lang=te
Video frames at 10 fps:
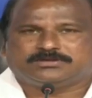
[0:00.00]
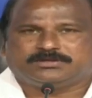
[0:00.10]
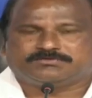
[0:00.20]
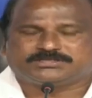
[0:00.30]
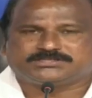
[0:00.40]

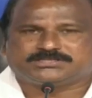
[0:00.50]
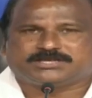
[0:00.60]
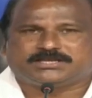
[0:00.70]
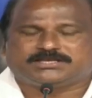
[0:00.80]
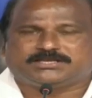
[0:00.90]

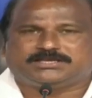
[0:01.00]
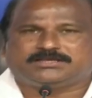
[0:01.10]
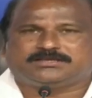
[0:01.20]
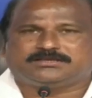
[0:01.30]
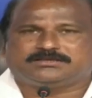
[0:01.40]
నివసించడానికి
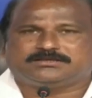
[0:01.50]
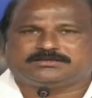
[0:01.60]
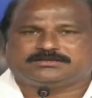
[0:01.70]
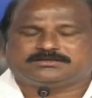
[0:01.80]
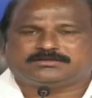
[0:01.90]

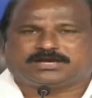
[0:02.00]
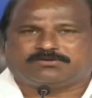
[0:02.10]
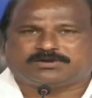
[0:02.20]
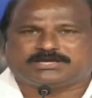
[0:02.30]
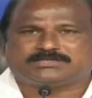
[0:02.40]

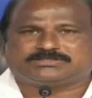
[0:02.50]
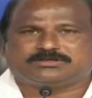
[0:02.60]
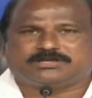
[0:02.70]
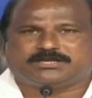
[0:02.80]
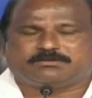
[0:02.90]

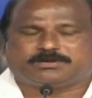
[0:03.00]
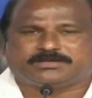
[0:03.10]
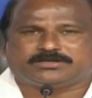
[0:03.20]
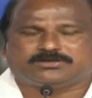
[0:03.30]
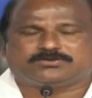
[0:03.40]
అవకాశం లేని
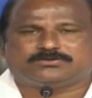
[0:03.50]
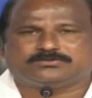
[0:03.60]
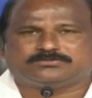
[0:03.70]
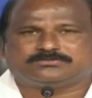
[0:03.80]
అభాగ్యులకు